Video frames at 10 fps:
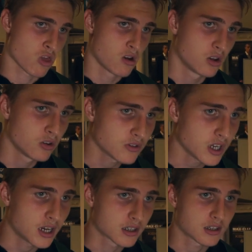No
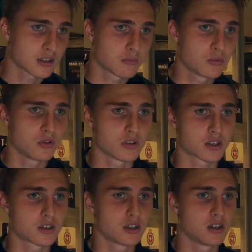tak, tak, tak było. Tak
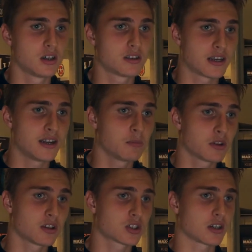e, trener mnie
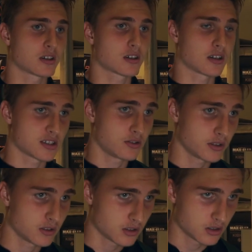też
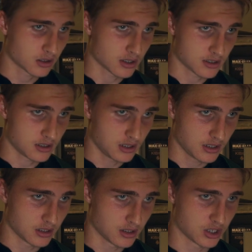kazali, e, kazali
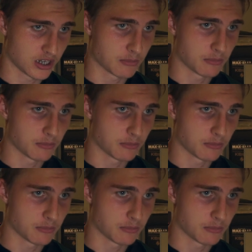e, że ja mam